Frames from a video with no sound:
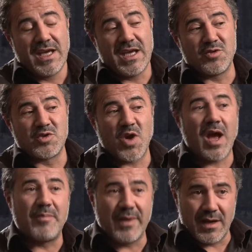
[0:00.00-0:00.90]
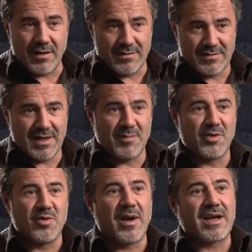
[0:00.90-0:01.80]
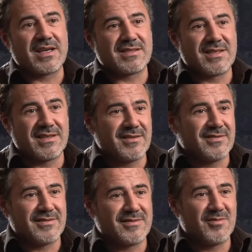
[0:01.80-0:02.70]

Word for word: Et donc je rappelle la bande de bras cassés euh,